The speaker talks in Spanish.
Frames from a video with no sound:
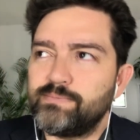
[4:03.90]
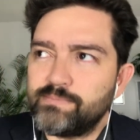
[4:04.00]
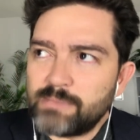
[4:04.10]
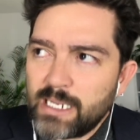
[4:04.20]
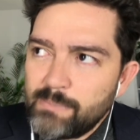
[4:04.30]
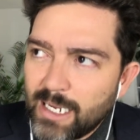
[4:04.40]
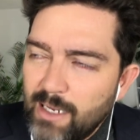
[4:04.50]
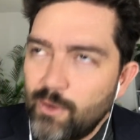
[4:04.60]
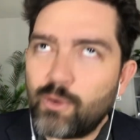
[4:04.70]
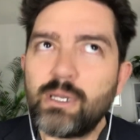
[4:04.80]
me
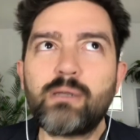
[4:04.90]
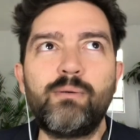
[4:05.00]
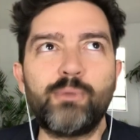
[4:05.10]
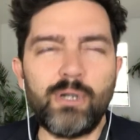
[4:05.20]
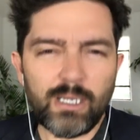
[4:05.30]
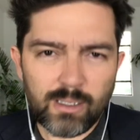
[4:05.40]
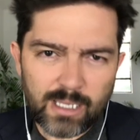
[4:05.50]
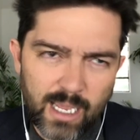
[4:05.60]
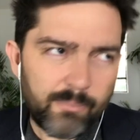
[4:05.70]
imagino cosas con violencia,